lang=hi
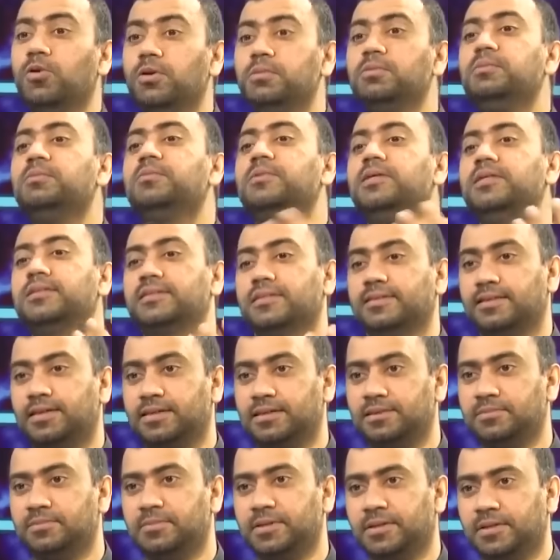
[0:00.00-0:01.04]
और वो भी बड़ी
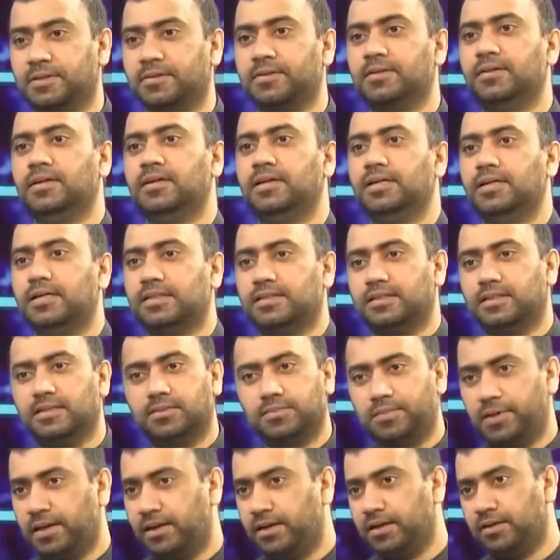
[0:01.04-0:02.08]
तादाद में है
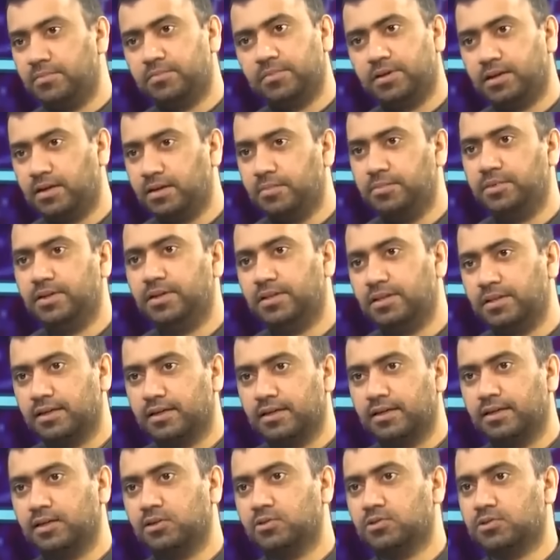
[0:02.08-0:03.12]
इतने पहले हमने कभी नहीं
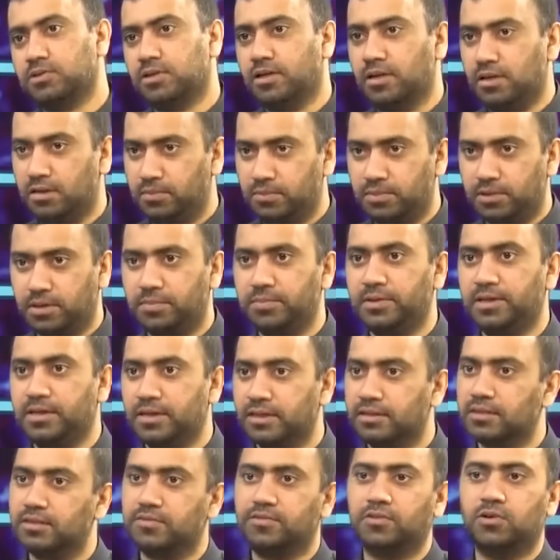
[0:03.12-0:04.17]
देखे नहीं तो साल में कभी
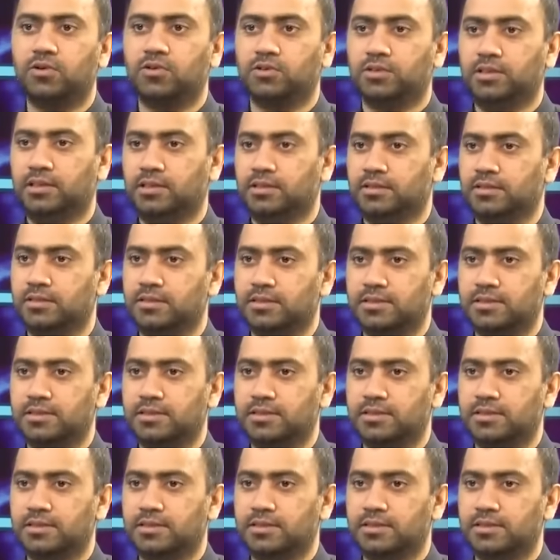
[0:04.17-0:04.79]
एक दफ़ा होता